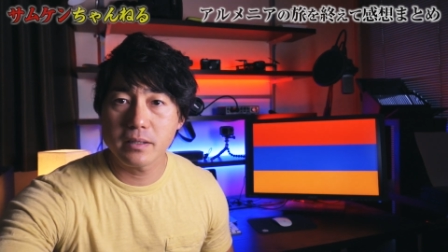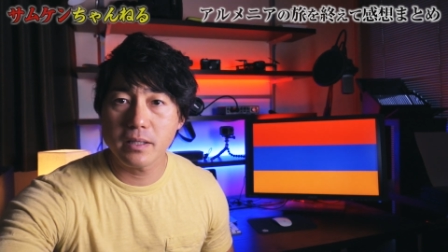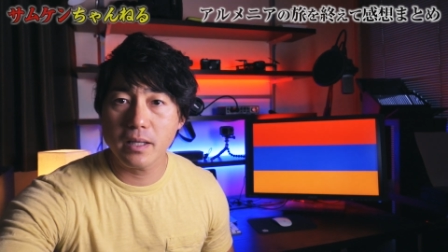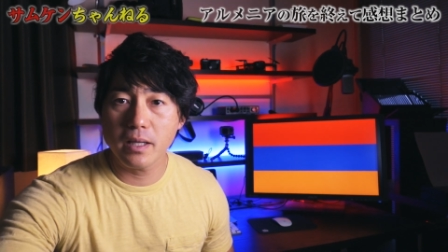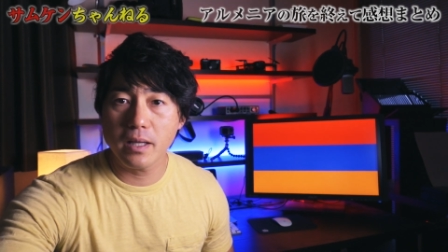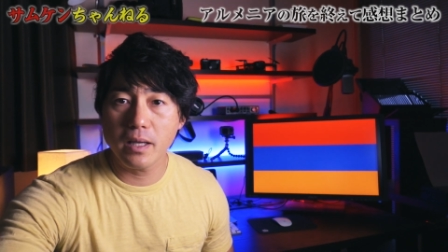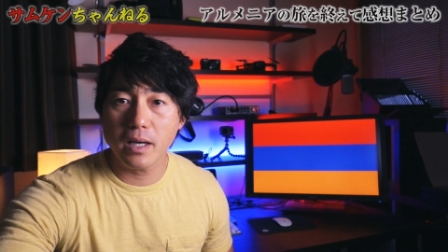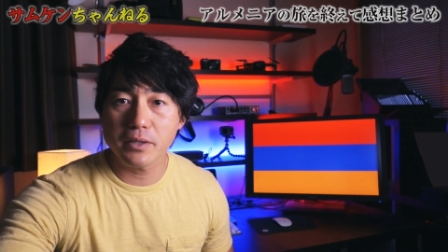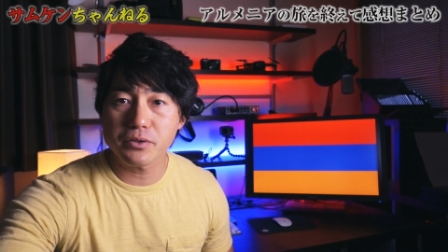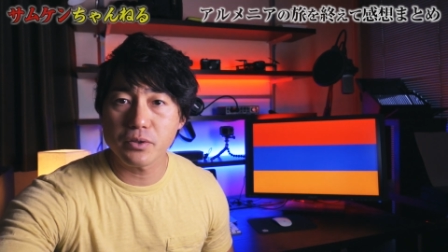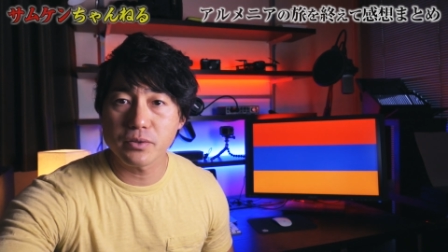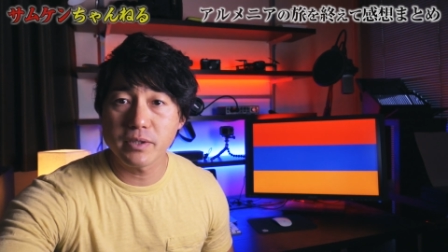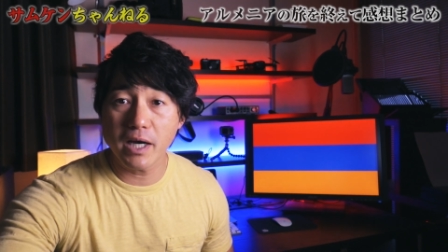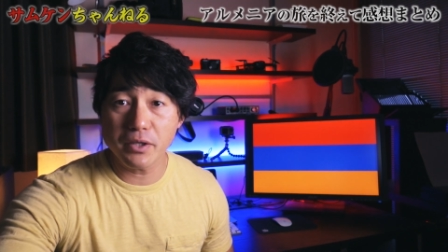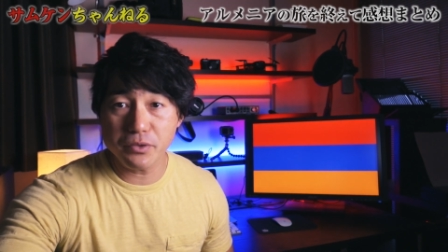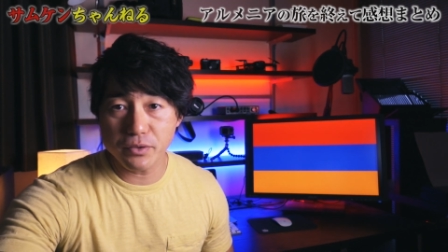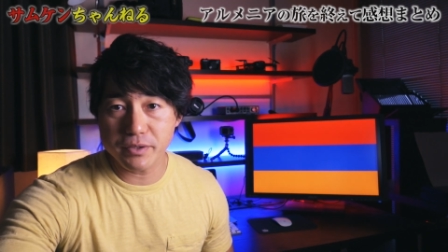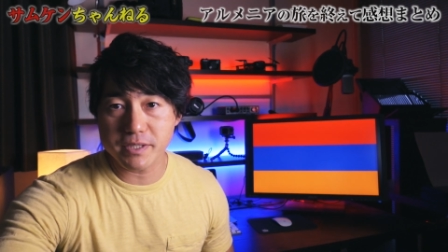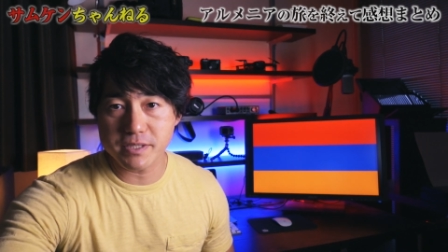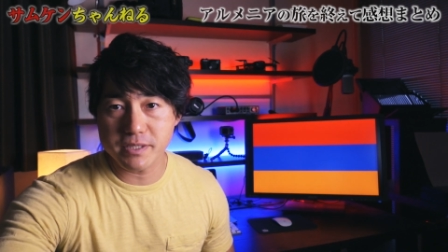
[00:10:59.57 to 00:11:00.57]
で、あと
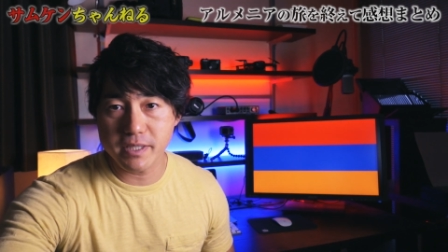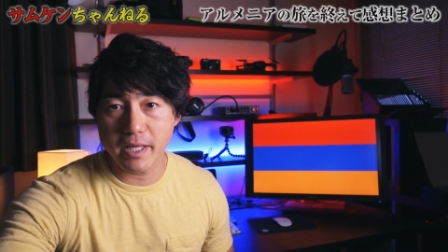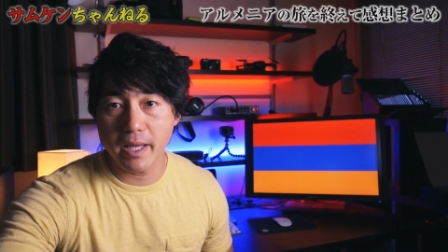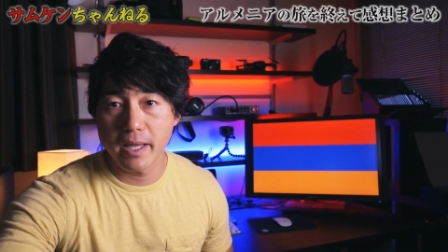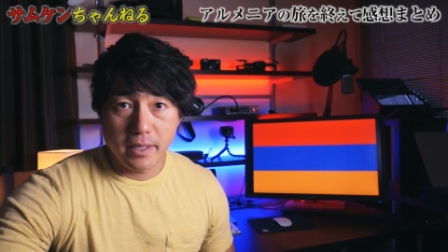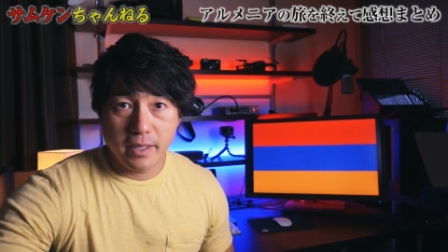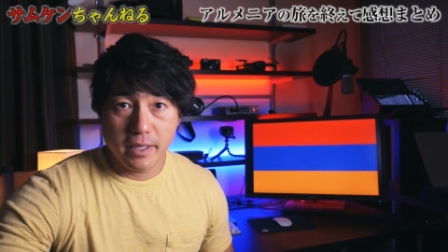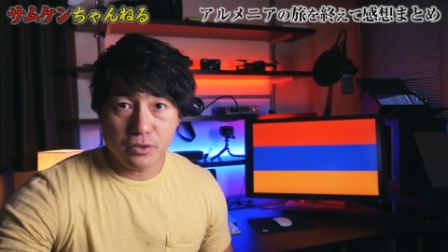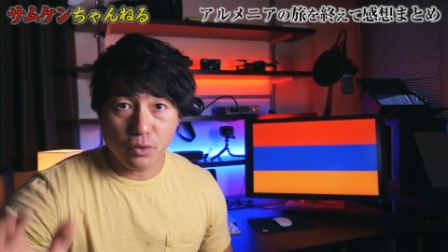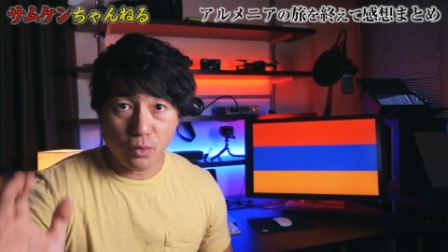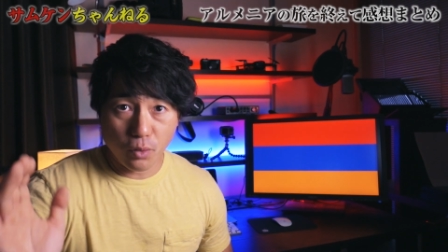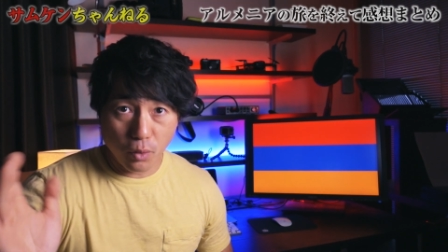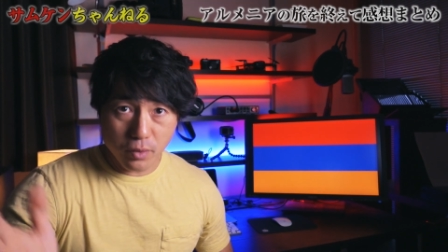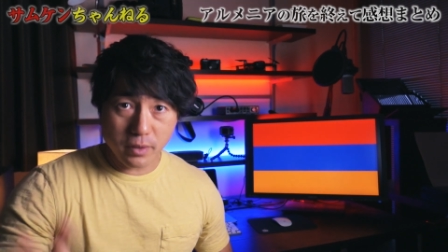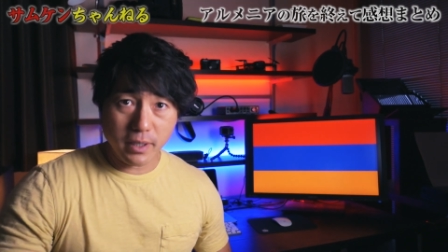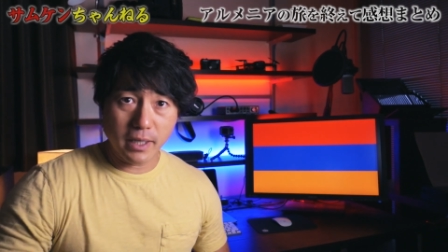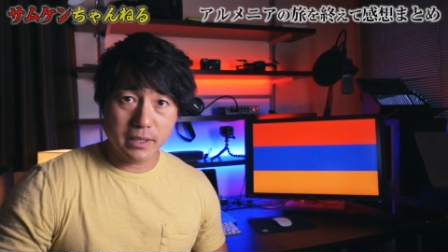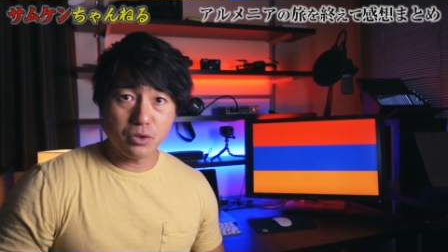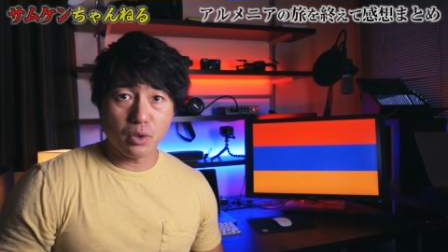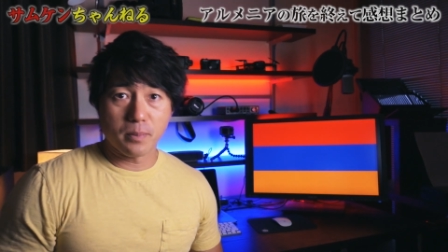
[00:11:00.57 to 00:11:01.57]
宿ですね、えー、と
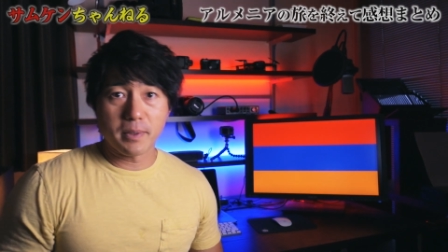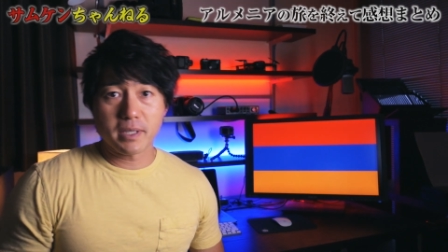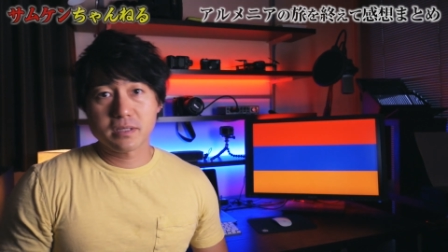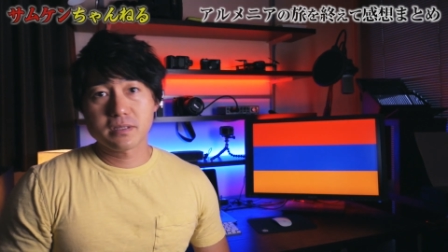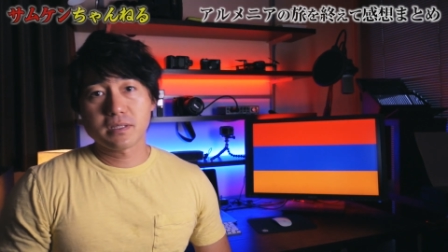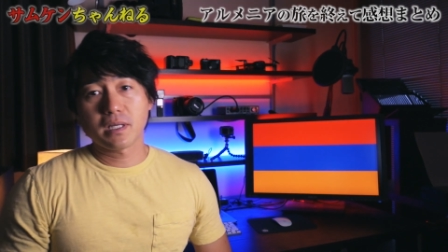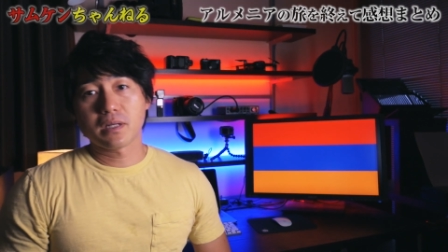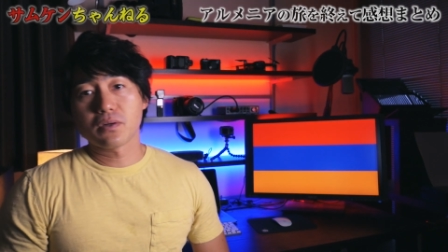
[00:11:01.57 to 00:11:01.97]
今回泊まっ